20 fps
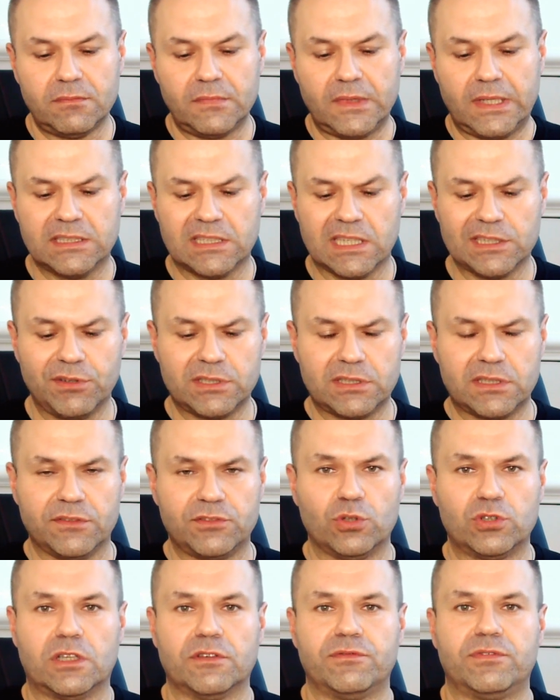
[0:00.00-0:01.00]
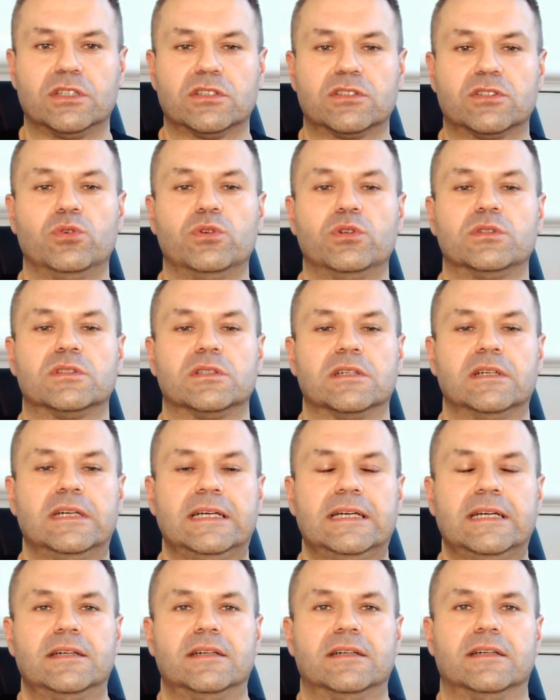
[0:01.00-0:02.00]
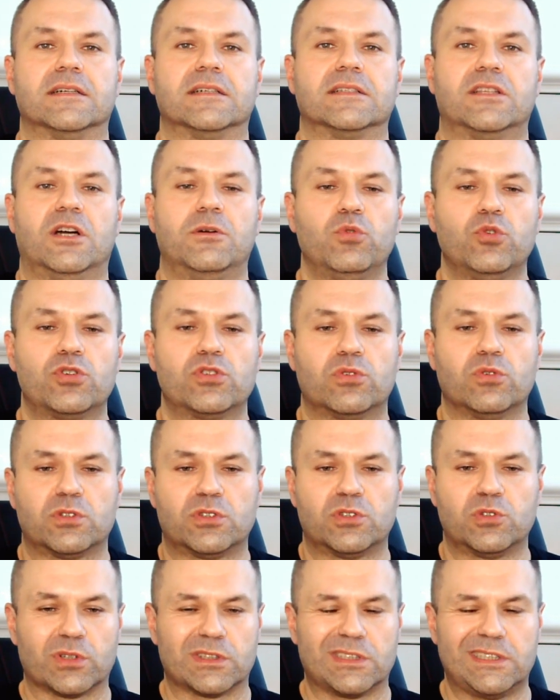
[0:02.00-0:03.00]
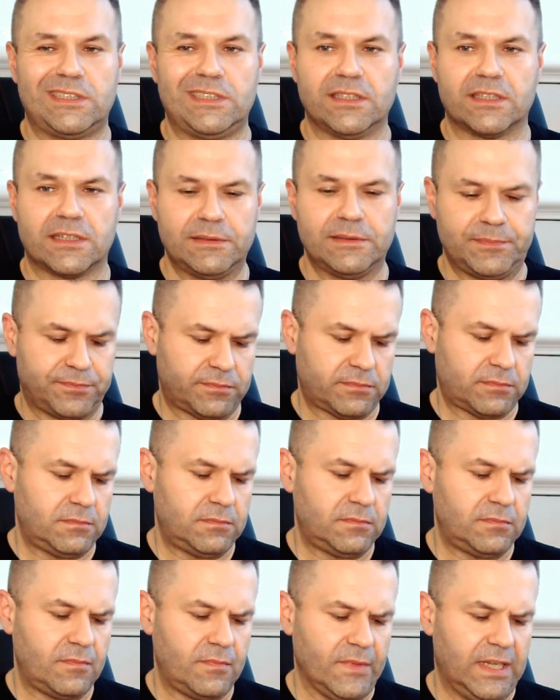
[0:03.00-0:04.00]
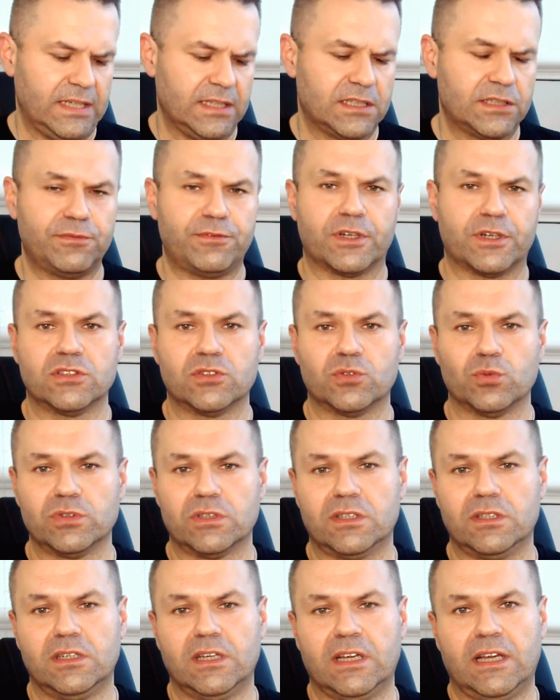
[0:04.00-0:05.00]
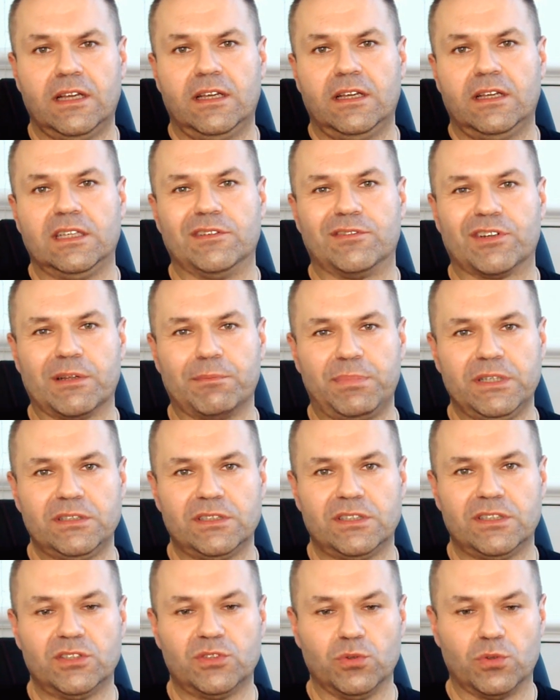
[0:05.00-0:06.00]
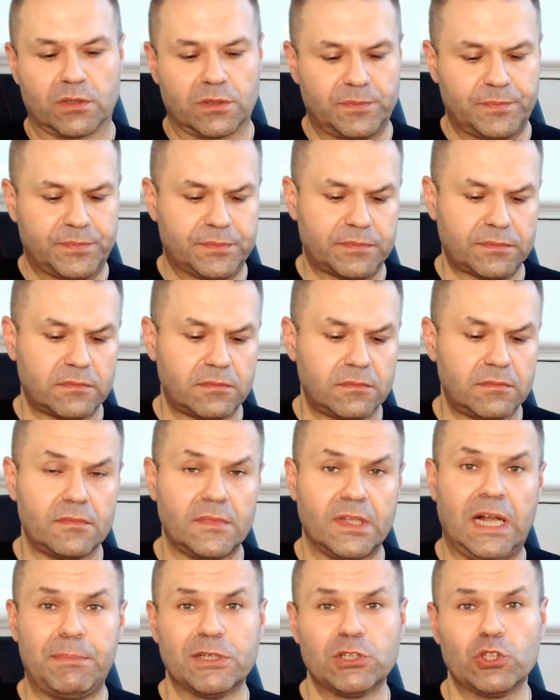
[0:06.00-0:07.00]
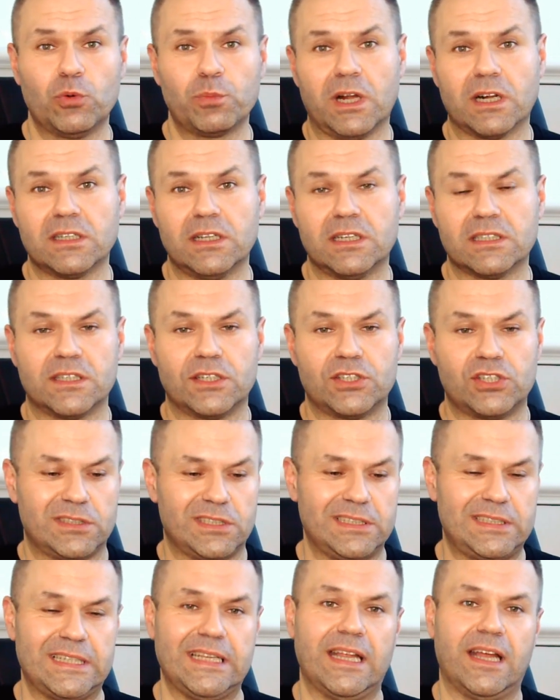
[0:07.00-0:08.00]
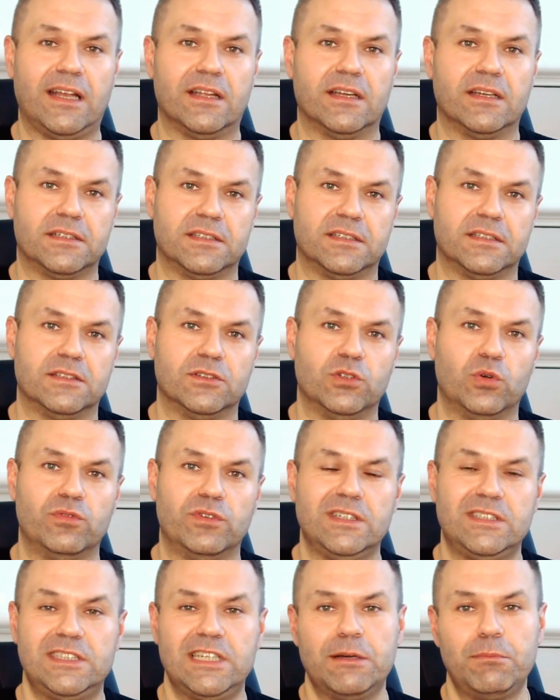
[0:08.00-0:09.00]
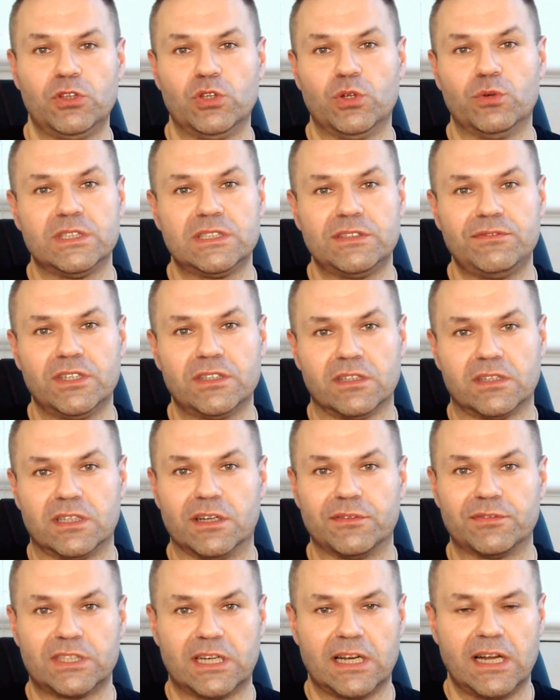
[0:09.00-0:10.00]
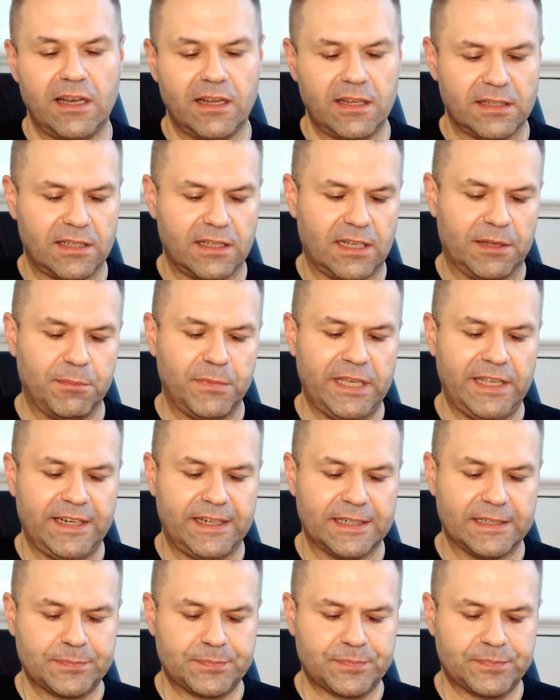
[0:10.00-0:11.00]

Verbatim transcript: Соответственно, все-таки все сходятся а, к тому, что сорт сира – это французский европейский сорт. А потом, когда, значит, заселяли а, новые земли, новый свет, это Австралия, да, Америка,